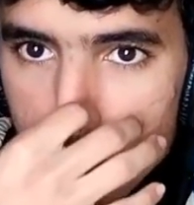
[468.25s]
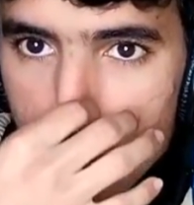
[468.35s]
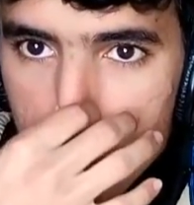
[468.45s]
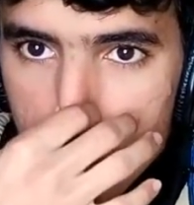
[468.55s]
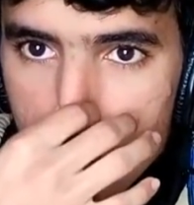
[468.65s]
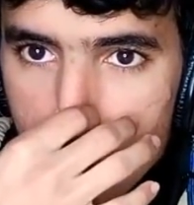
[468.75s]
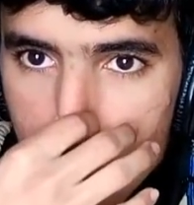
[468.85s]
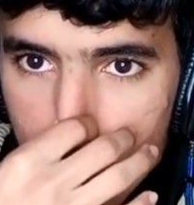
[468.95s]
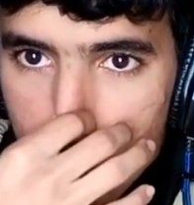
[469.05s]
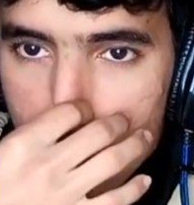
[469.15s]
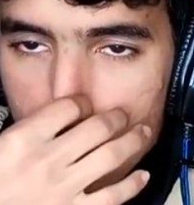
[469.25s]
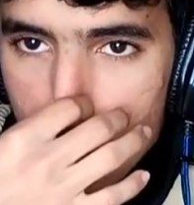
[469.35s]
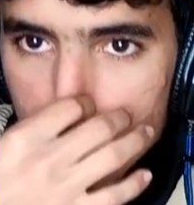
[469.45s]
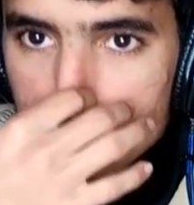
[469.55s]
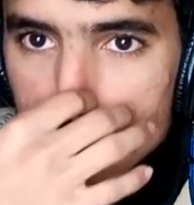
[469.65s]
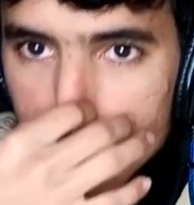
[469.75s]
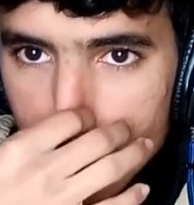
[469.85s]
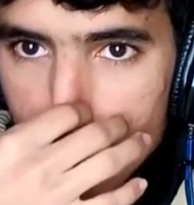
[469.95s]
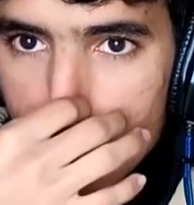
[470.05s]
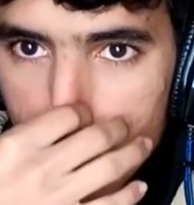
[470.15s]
غابة مهبولة يا اخي